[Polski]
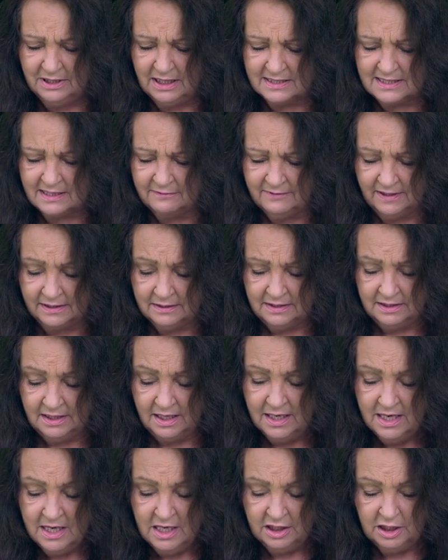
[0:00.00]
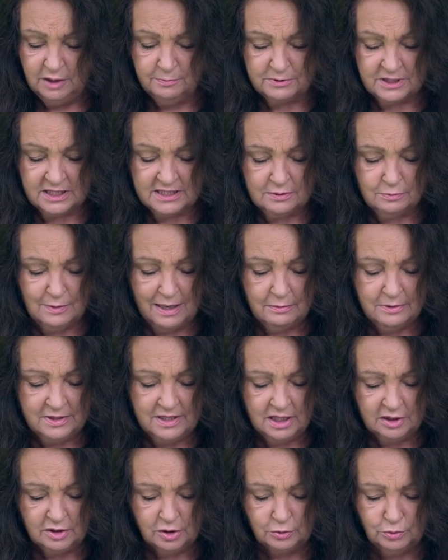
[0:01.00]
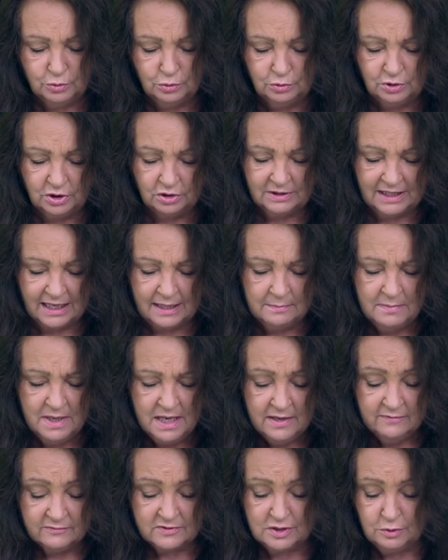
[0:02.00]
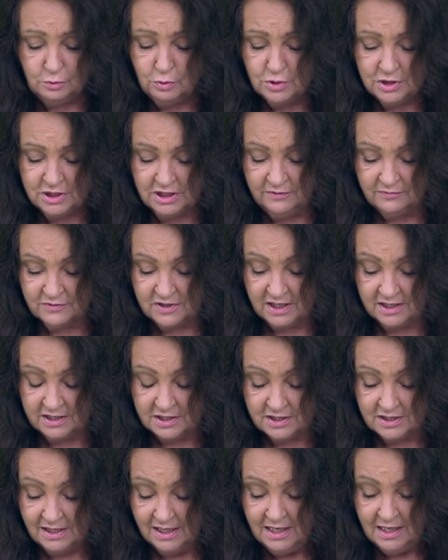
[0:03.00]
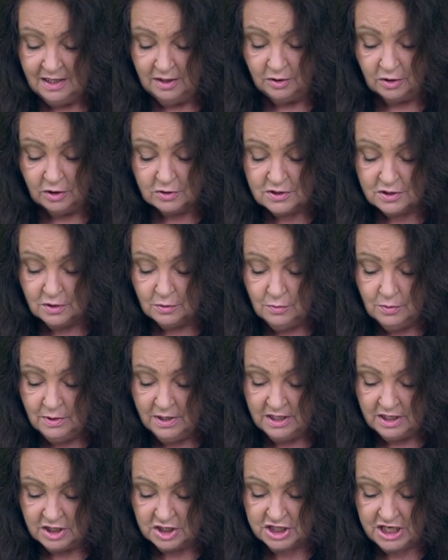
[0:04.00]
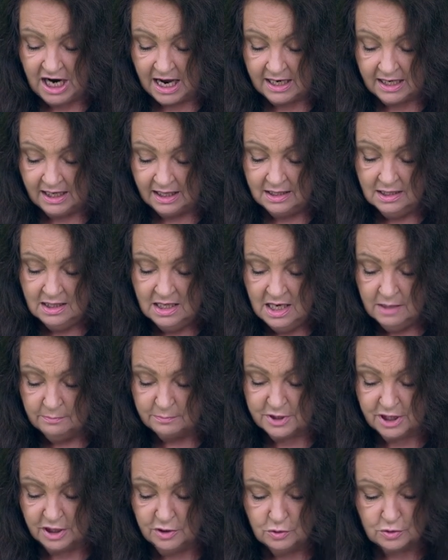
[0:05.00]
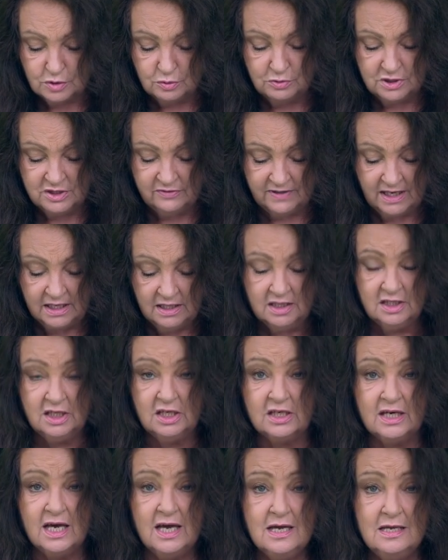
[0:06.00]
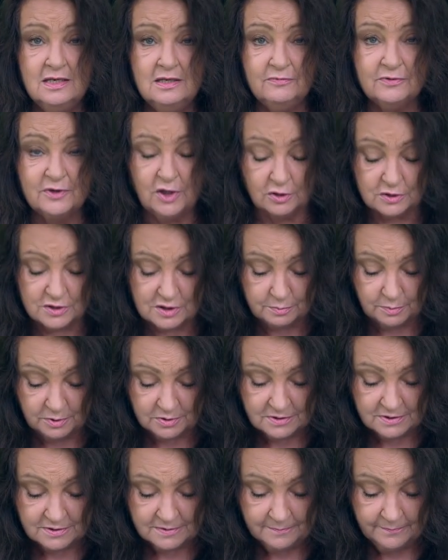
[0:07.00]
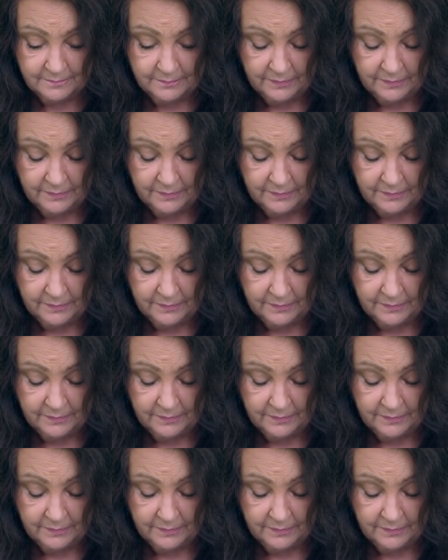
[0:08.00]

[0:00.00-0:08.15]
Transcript: na sawannie i przesyłały je to tu, to tam, wzdłuż i wszerz. Nocą szakal przeniósł dźwięki hen w kosmos.